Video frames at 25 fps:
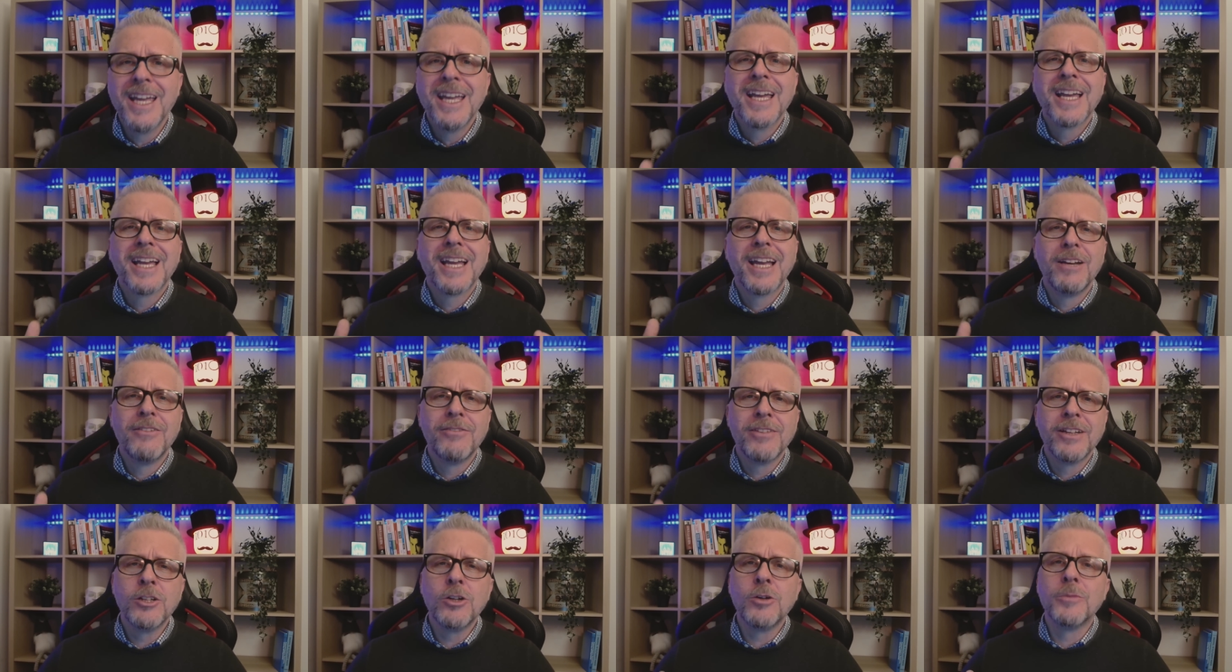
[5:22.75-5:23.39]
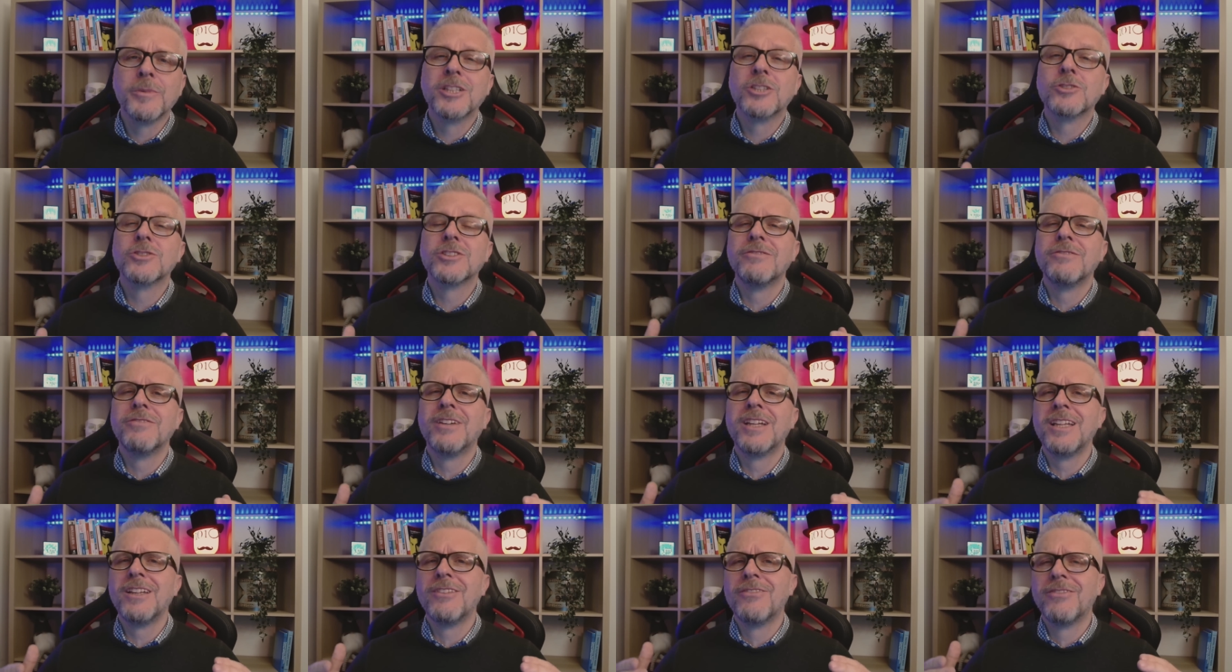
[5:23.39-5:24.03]
che il fenomeno si
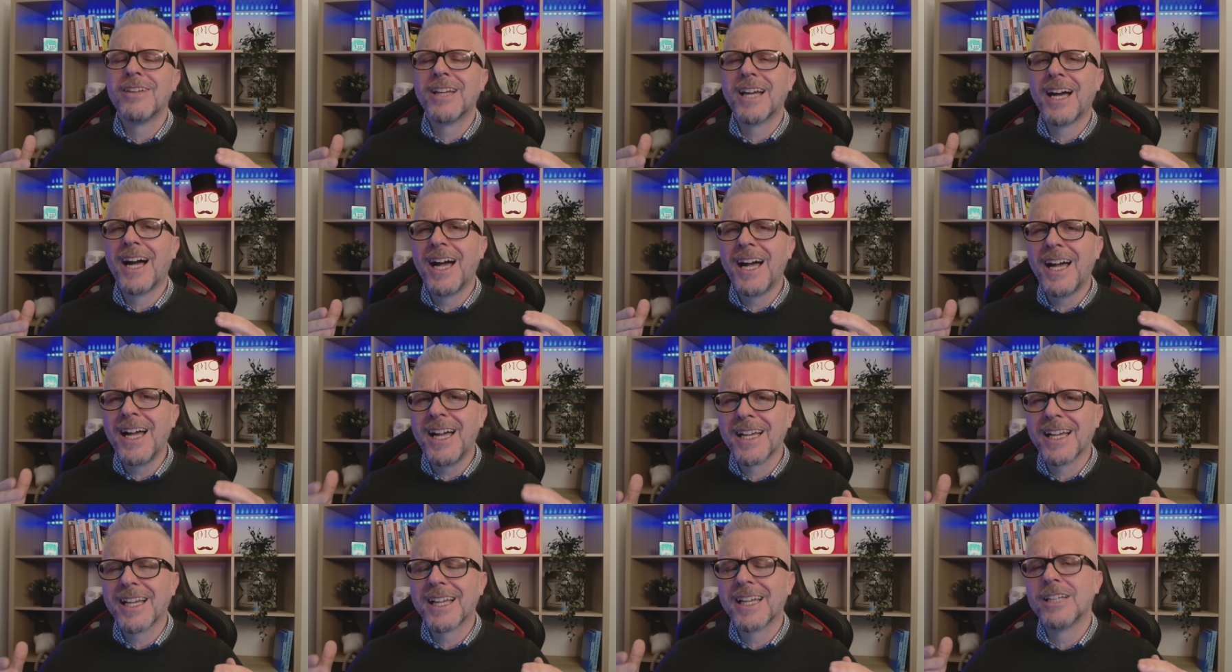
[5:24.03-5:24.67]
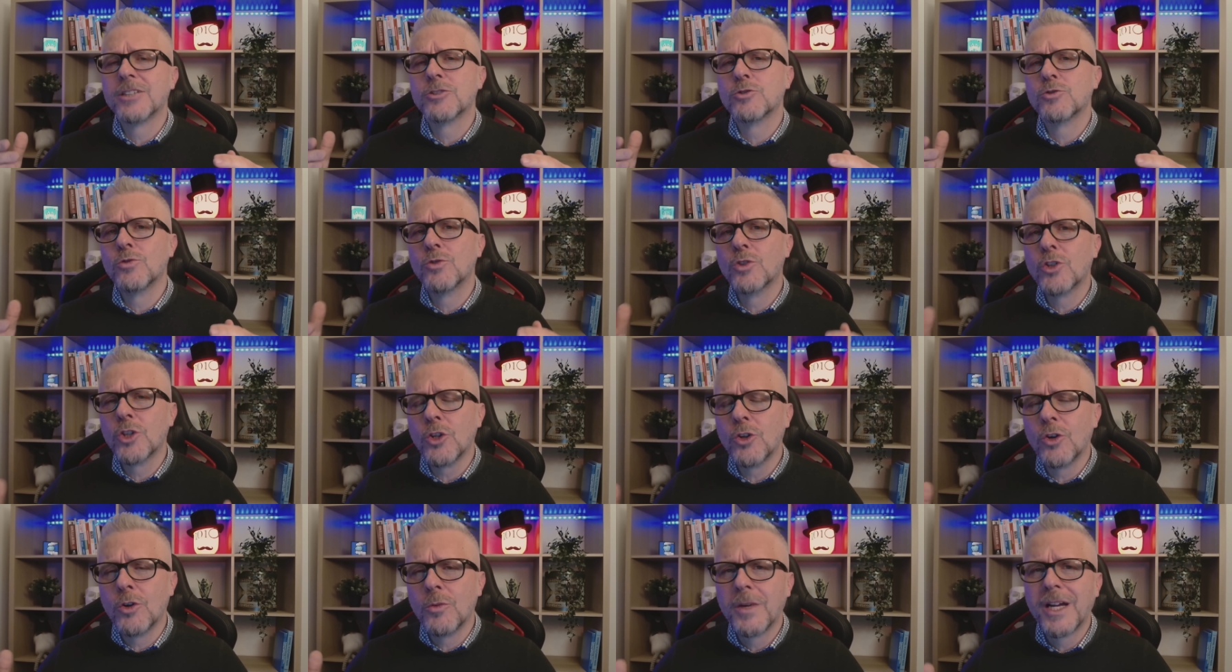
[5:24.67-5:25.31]
verifica anche su
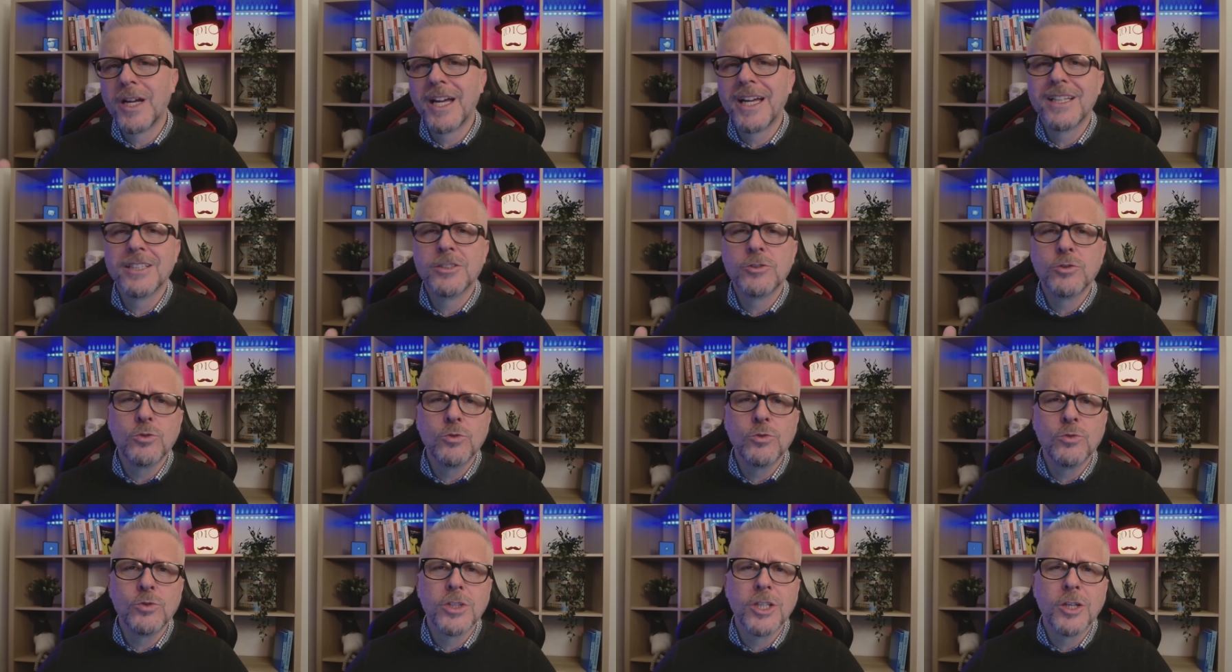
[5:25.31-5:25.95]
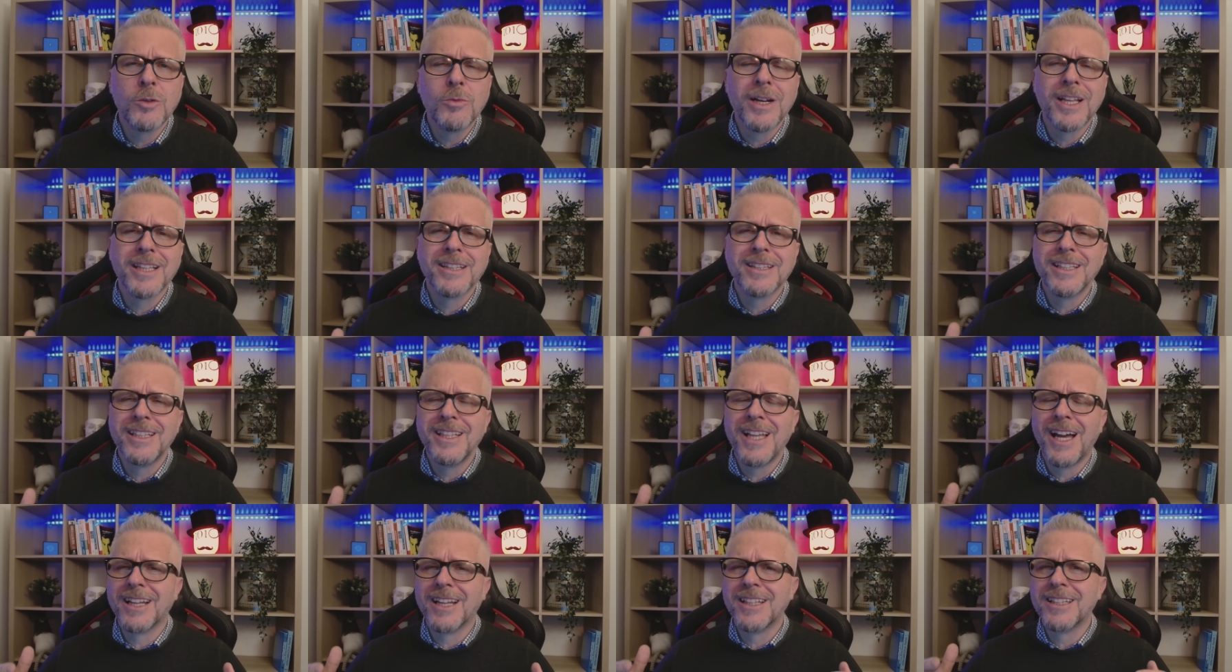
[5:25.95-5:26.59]
Chrome e su tutti quanti gli
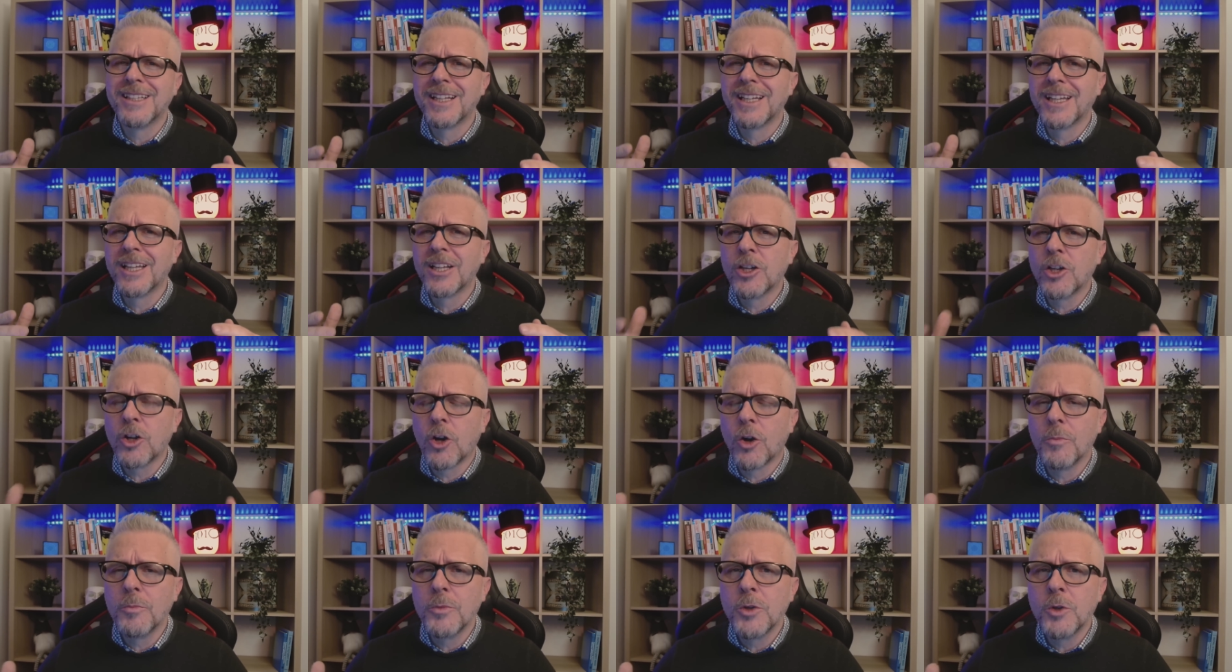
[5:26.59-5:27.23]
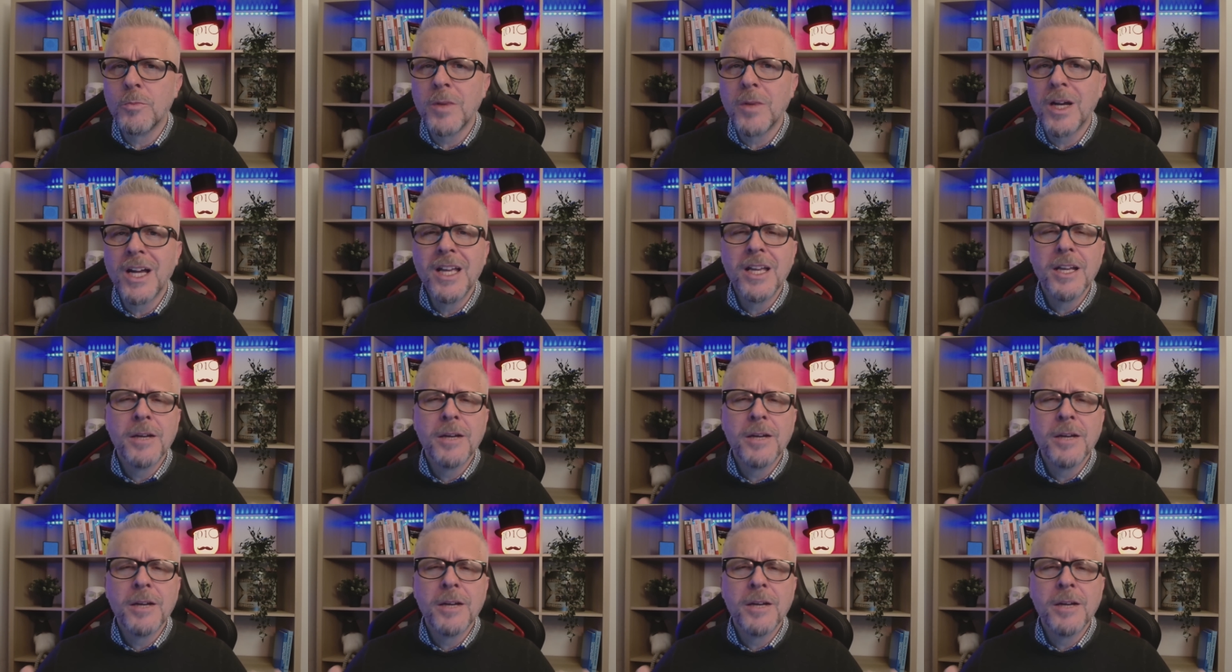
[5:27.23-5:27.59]
altri Chromium,